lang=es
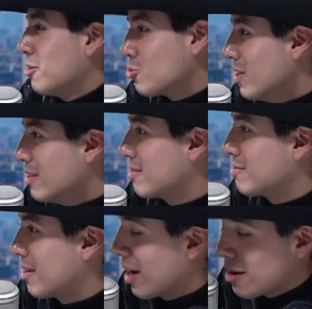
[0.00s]
los cuates.
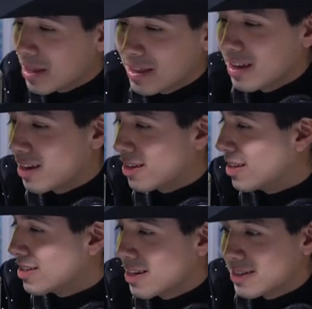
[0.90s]
Realmente
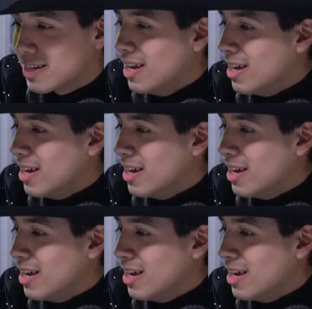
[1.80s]
de esas